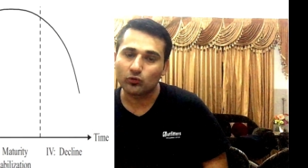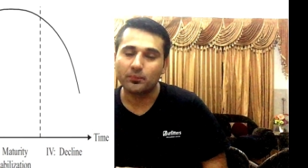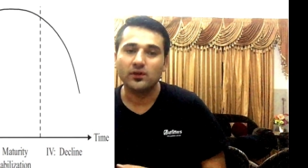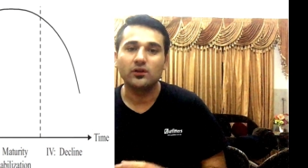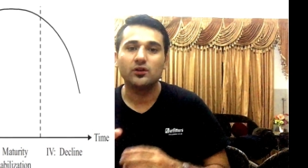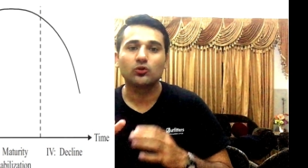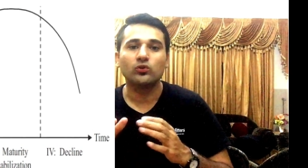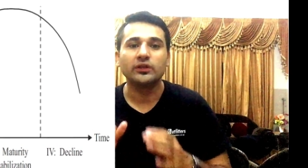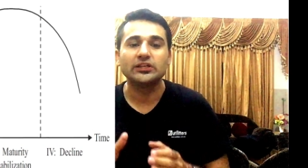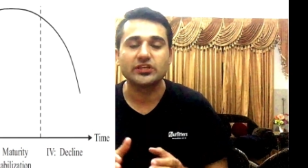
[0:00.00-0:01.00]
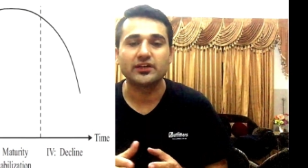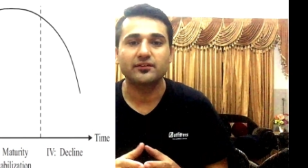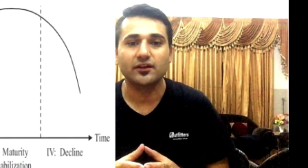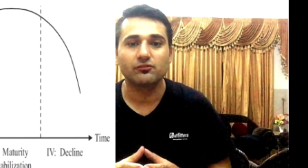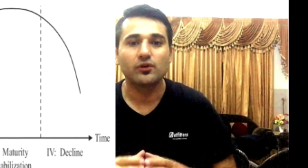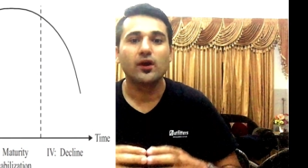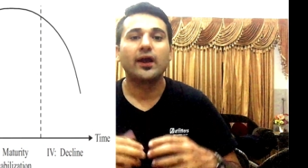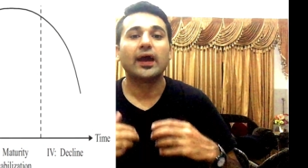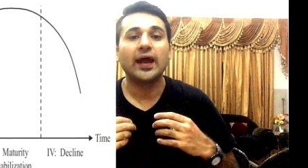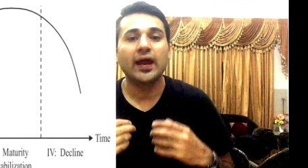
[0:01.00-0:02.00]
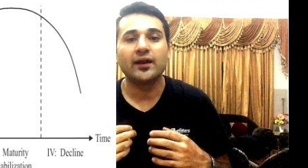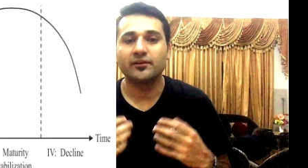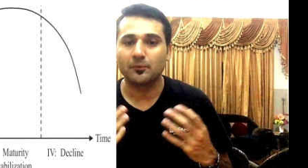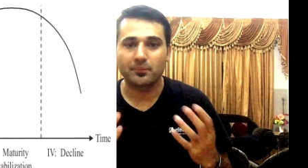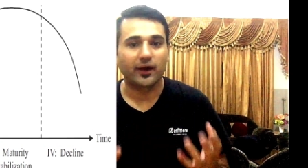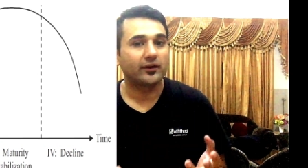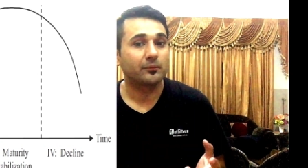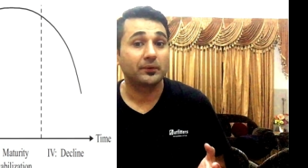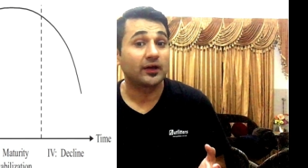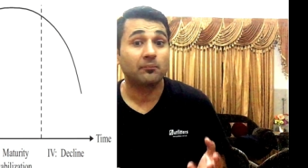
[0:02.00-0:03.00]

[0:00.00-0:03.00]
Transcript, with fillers: बिल्कुल नीचे की तरफ एंड द प्रोडक्ट बिकम